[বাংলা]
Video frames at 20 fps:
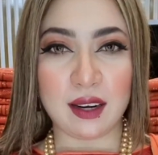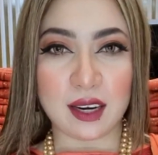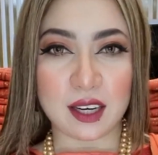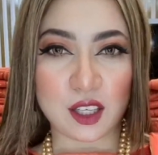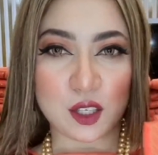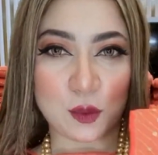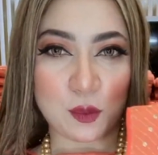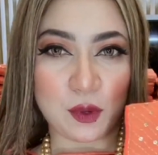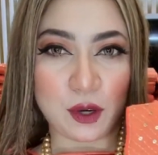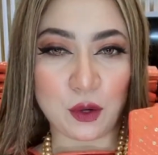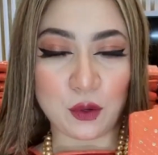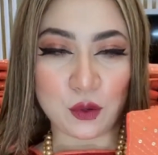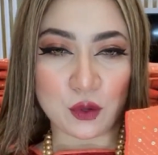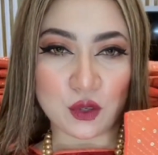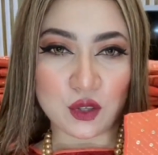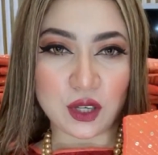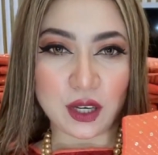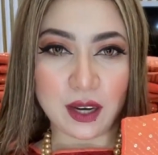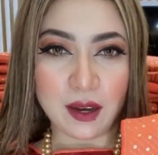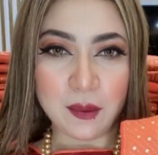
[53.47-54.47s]
এই আসবে
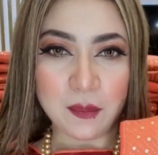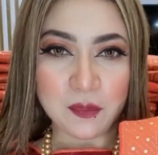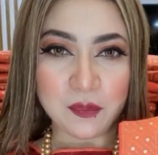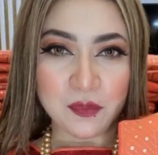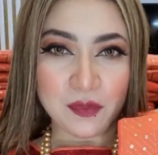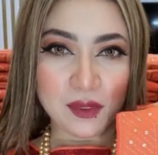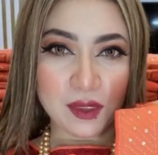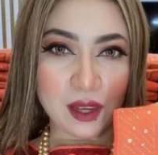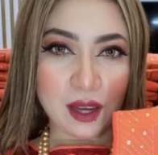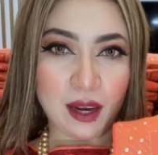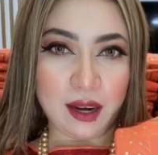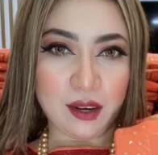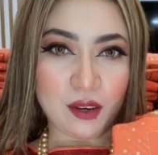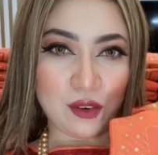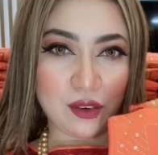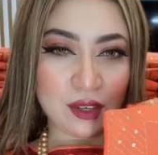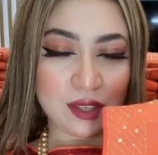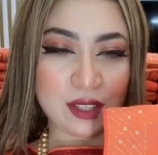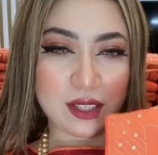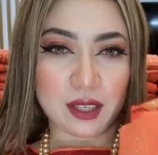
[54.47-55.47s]
হচ্ছে এই
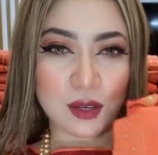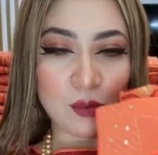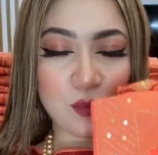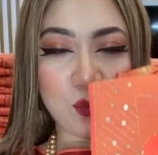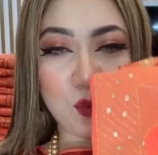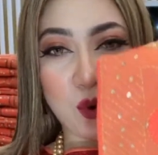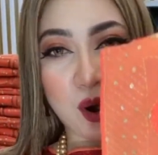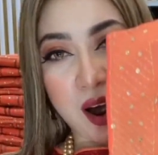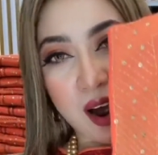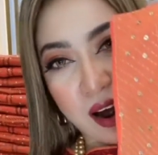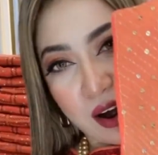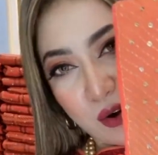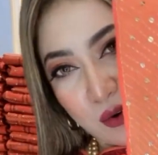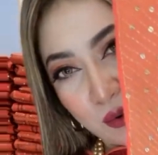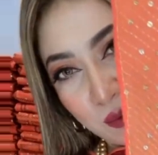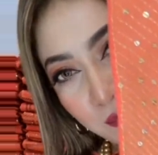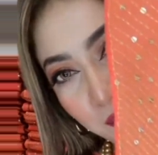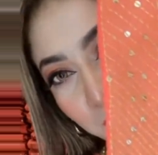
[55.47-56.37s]
ড্রেসটা ওয়াও